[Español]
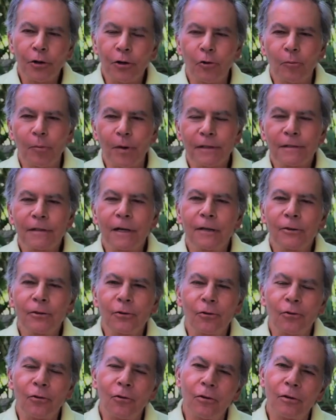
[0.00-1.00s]
Hoy
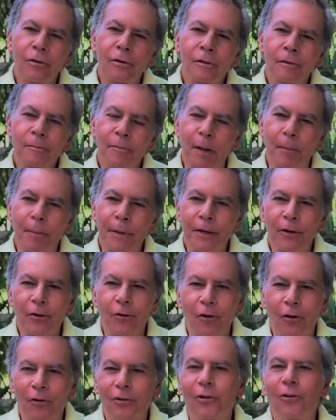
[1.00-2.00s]
conversando con mi
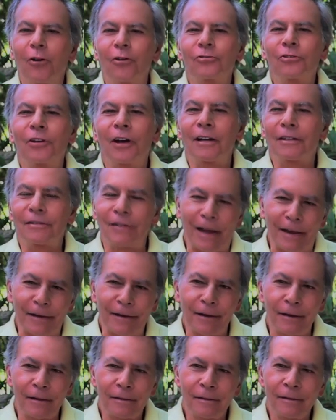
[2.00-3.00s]
amigo Oscar
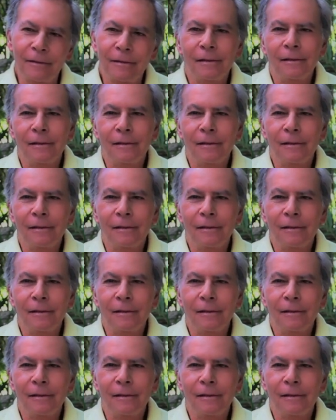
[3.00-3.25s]
Slenka,